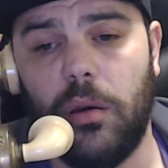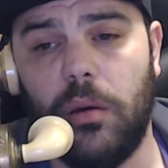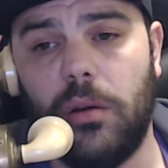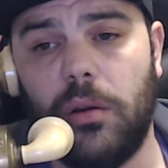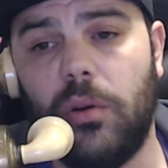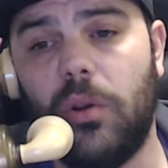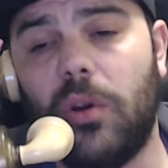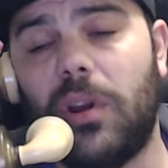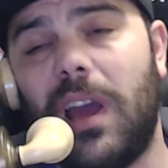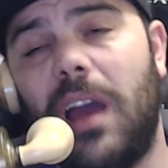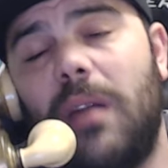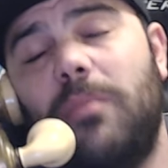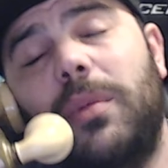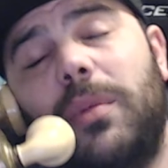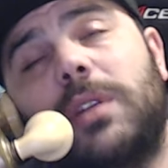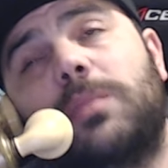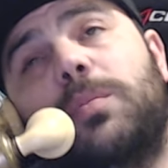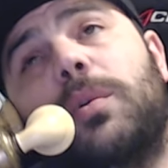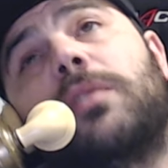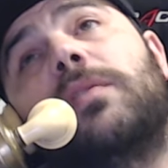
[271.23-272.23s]
No
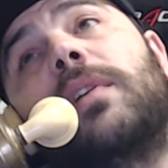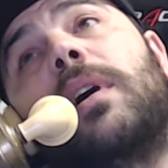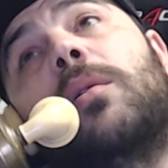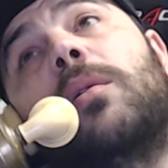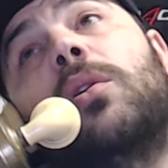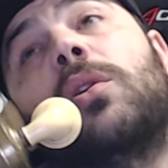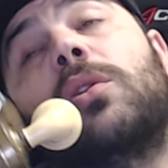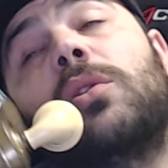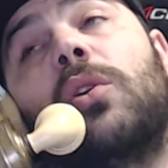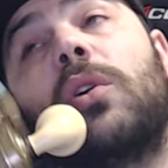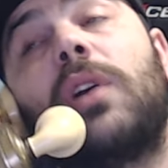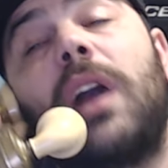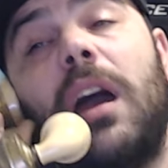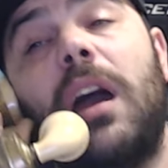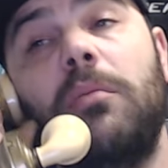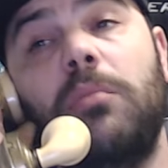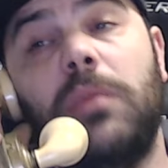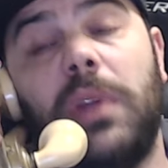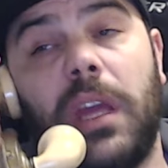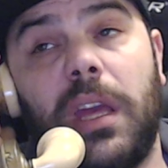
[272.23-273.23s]
cambies, por favor, no
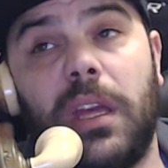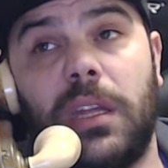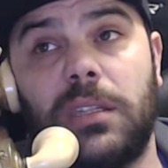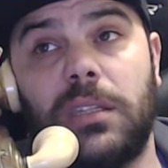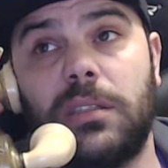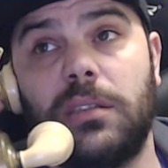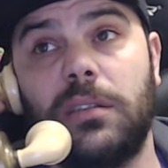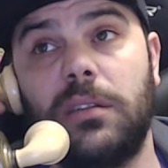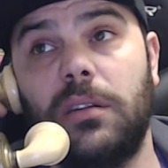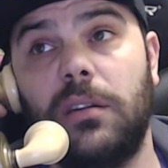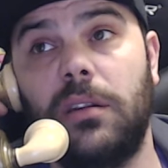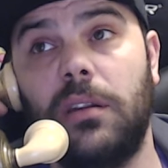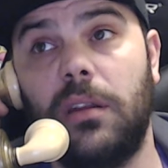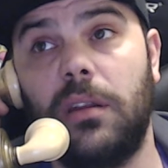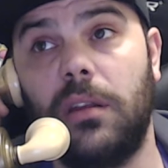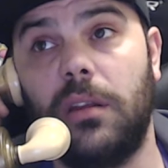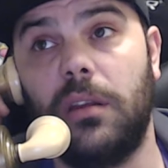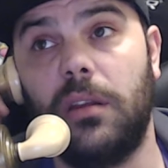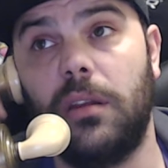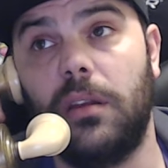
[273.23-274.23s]
cambies.
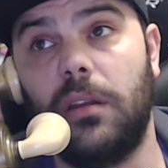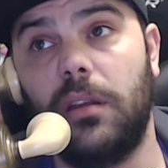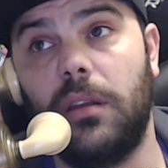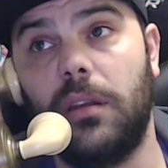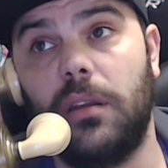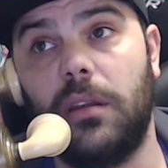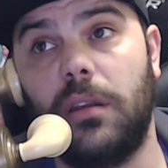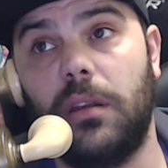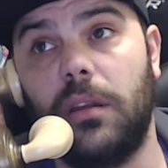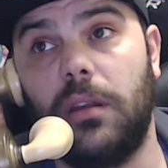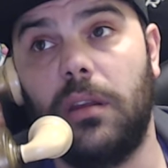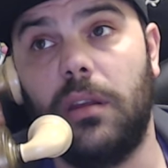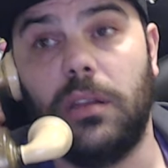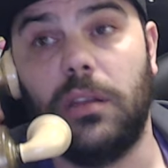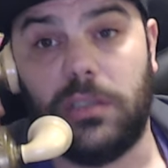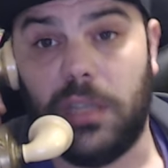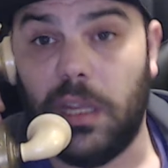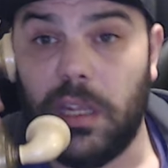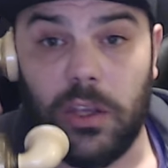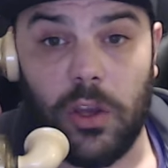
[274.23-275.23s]

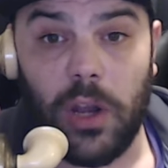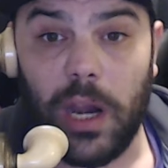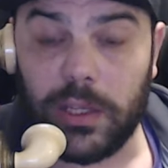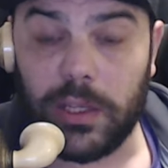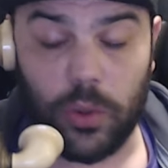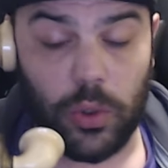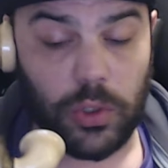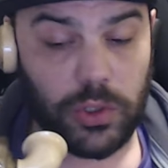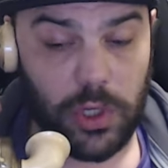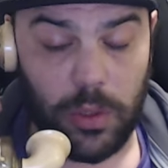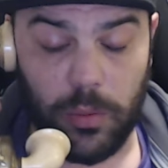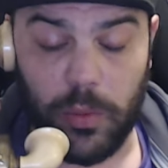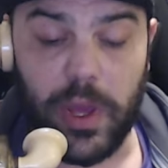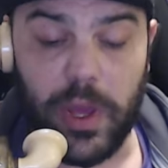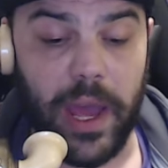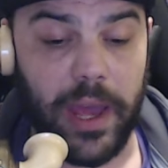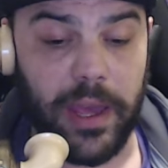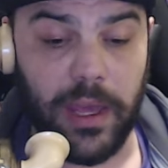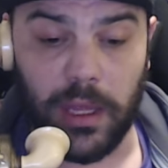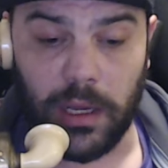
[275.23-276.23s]
Sí, yo a la excursión voy
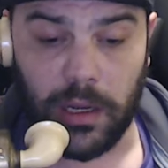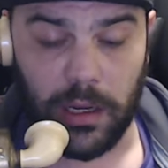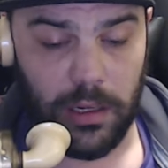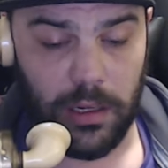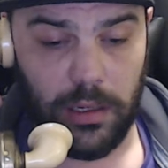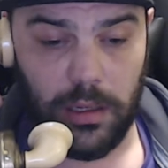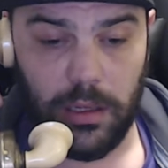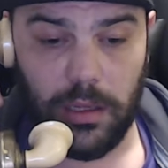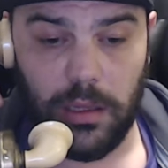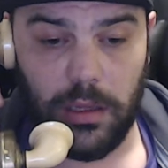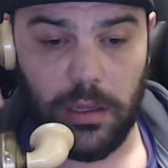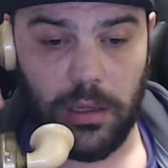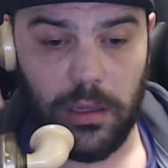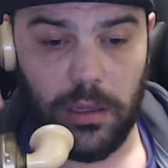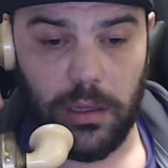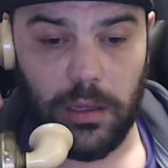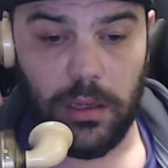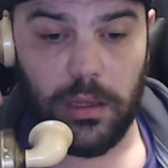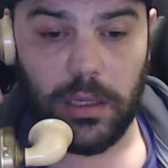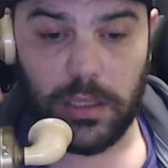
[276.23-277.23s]
a ir.
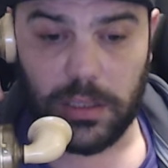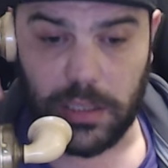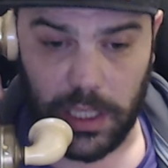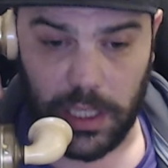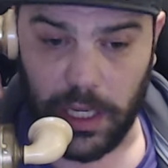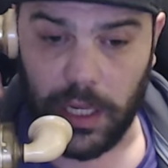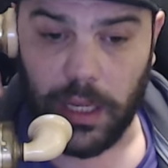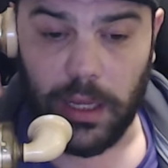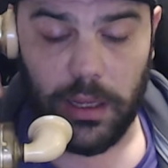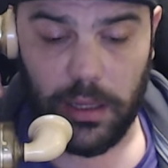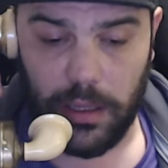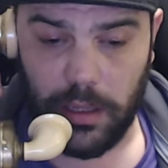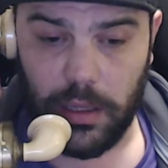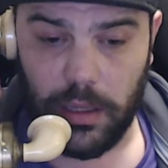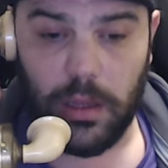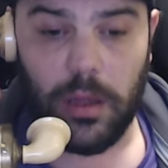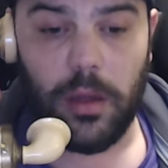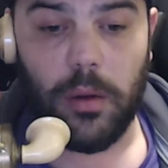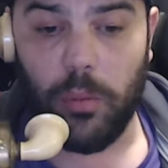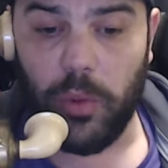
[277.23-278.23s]
Sí.
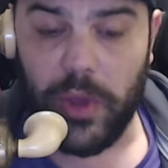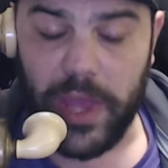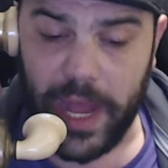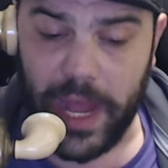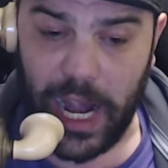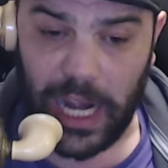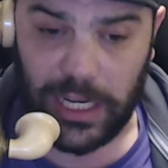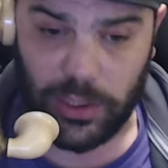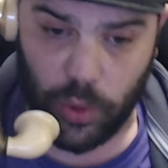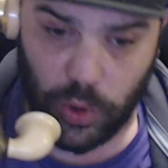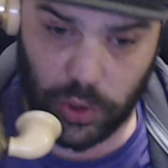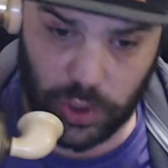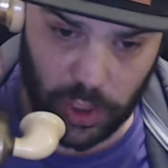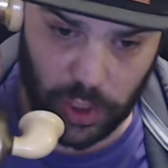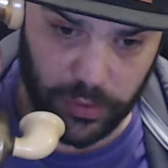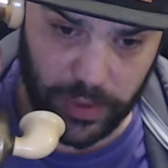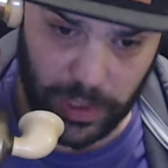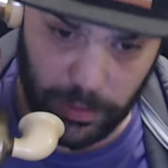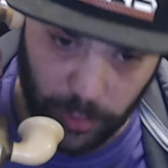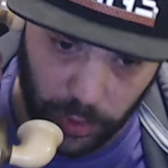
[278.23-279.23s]
Voy a ir a la excursión
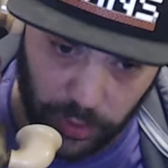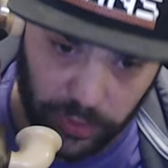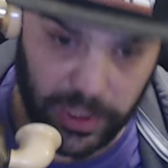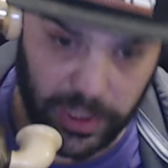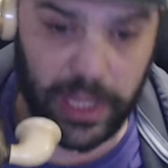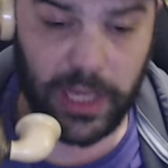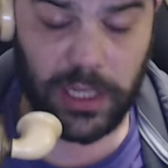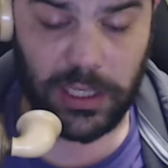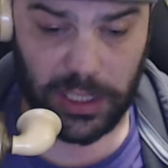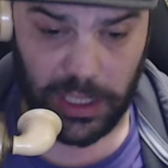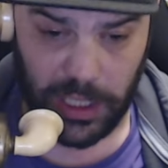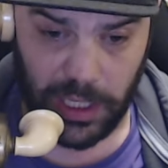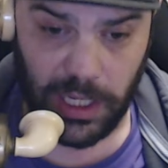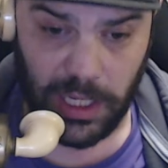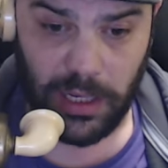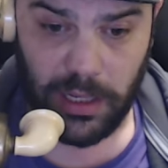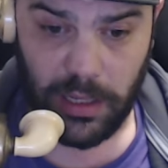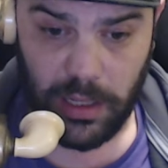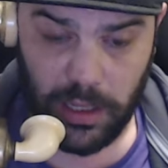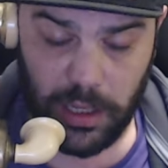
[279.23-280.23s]
del monte,
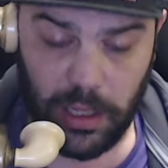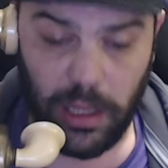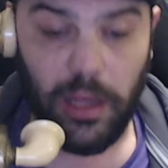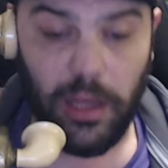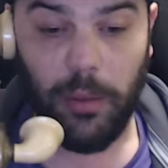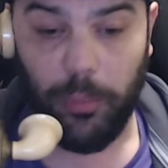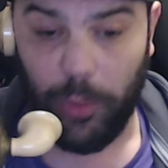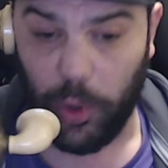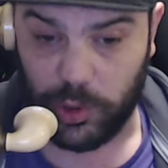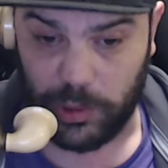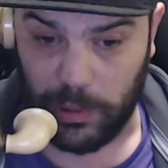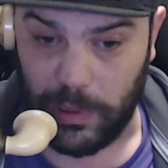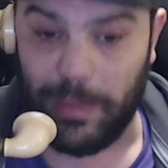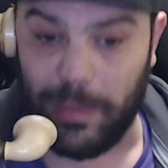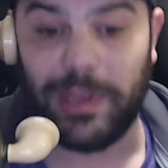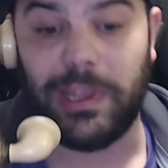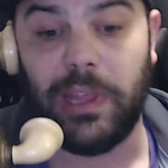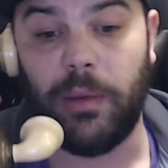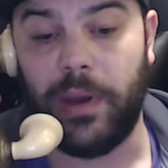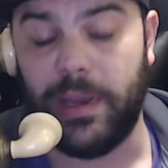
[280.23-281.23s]
sí.
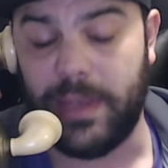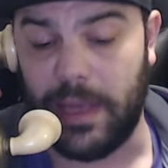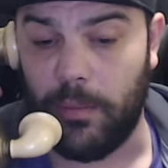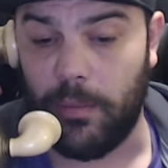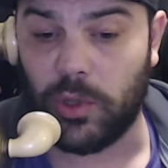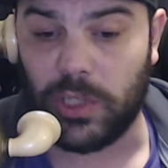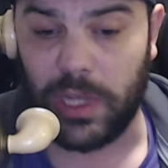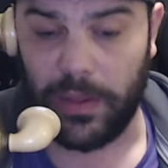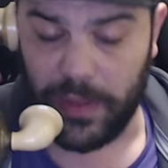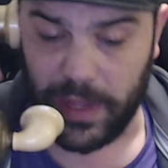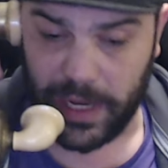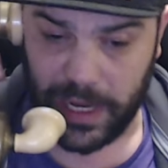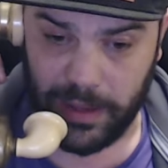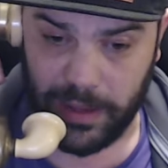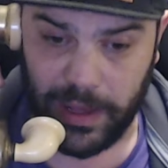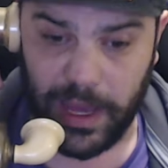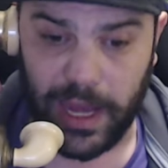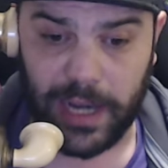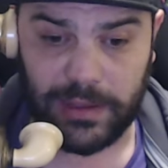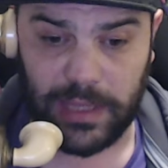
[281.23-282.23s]
Posiblemente vayamos a andar en
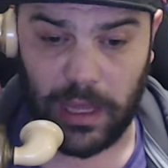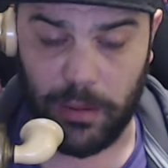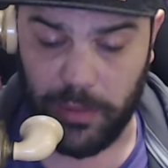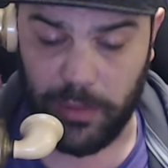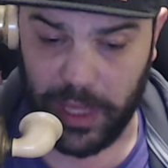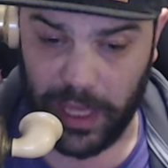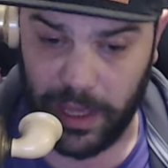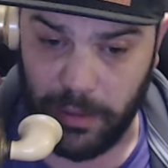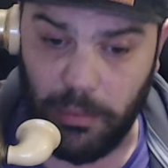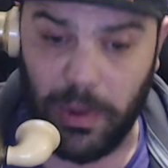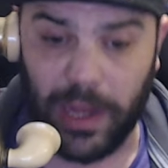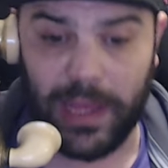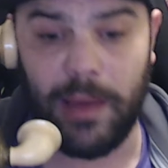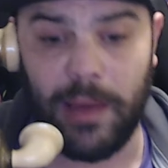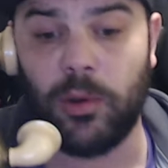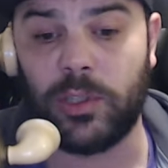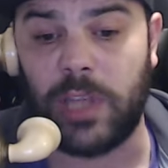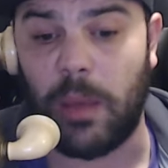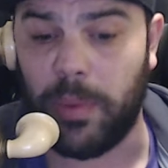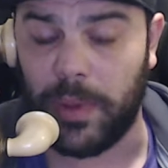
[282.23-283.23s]
car también,
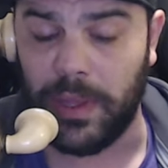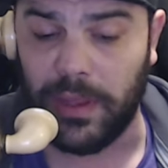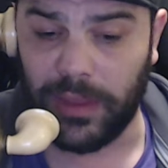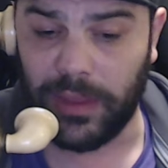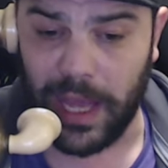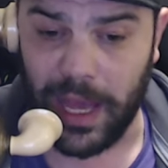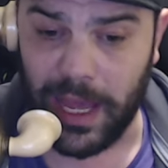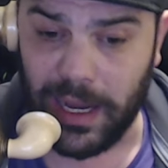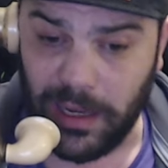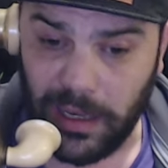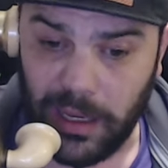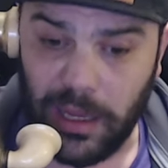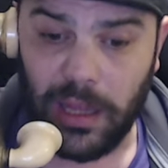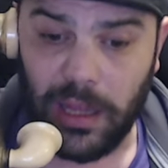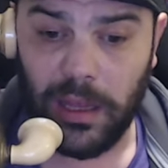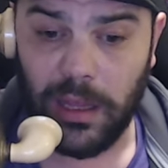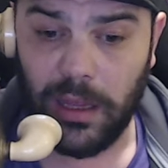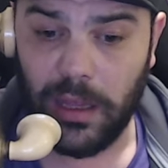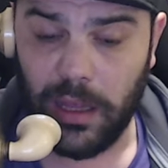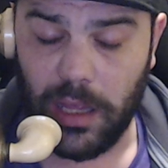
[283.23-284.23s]
vayamos a pintar,
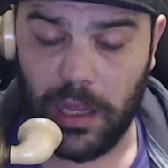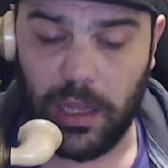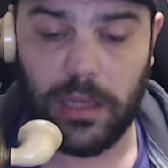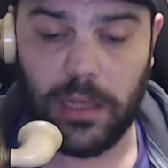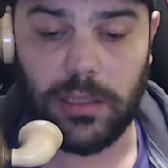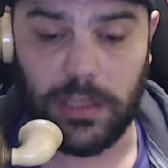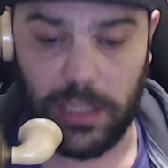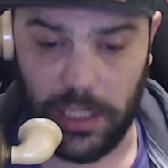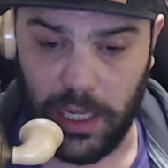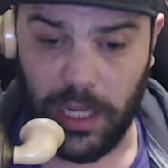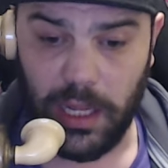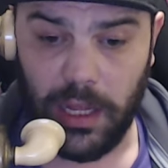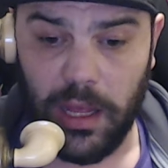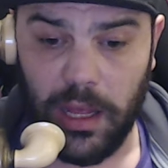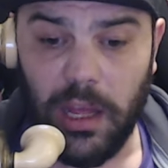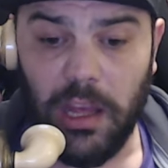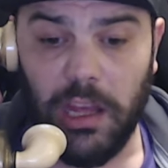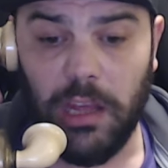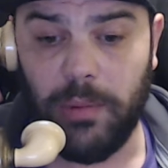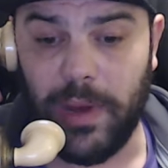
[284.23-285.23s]
sí.
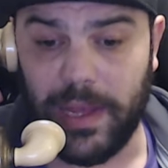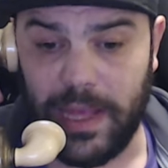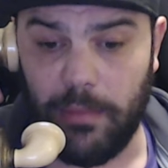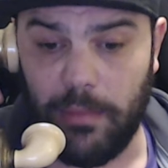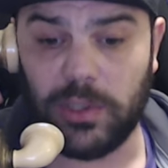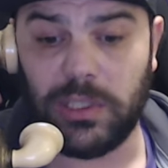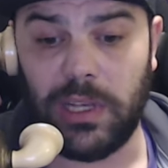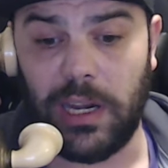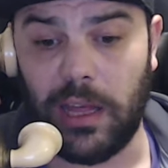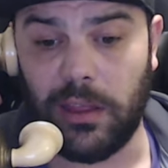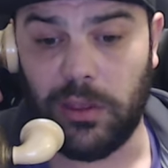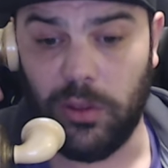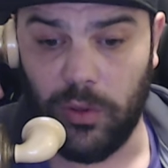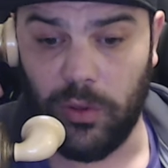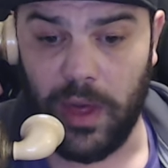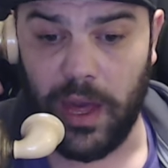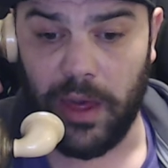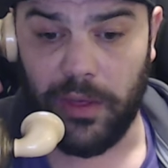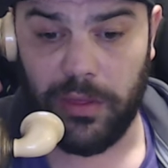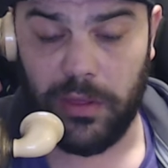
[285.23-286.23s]
Y vayamos a la
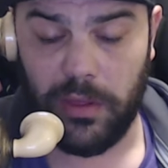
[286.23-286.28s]
ciudad.